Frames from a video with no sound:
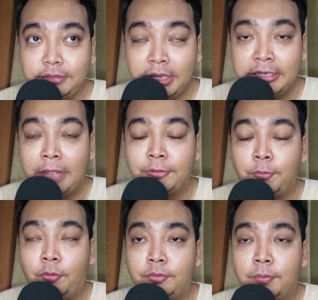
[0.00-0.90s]

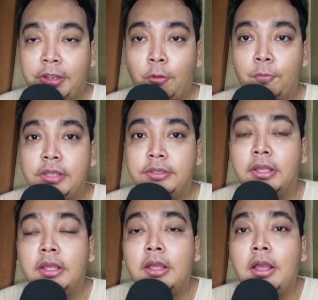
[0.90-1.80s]
Dianggap sebagai hobi aja.
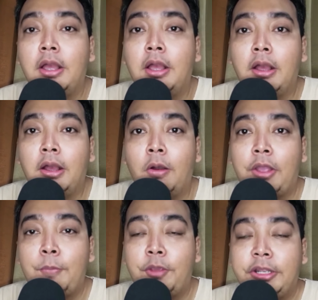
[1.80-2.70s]
Oke,
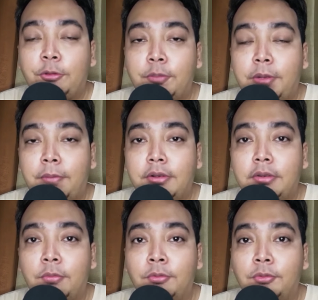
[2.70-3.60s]
mungkin gitu ya
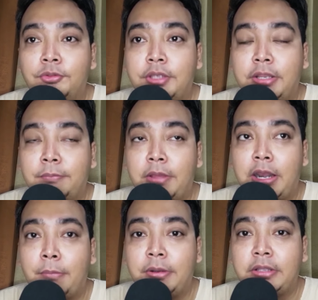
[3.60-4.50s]
teman-teman untuk sharing
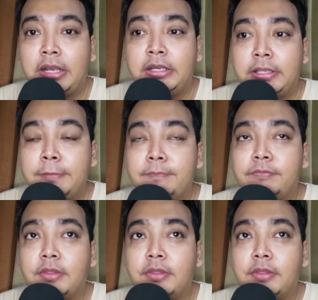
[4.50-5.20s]
pengalaman kali ini.